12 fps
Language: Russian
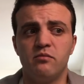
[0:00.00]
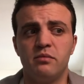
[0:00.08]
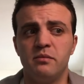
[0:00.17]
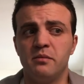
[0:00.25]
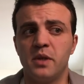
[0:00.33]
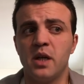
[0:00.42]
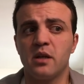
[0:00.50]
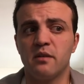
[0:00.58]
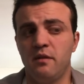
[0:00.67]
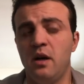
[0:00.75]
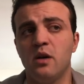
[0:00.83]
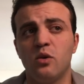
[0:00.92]
Я
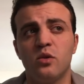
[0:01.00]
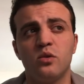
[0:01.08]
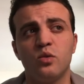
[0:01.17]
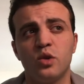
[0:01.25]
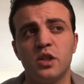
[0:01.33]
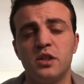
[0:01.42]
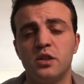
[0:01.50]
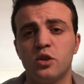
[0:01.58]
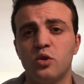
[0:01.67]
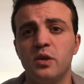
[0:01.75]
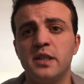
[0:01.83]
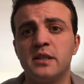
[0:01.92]
два года уже
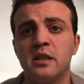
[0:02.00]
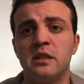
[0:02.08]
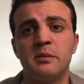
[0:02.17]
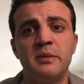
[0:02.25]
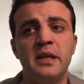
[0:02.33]
держу XRP.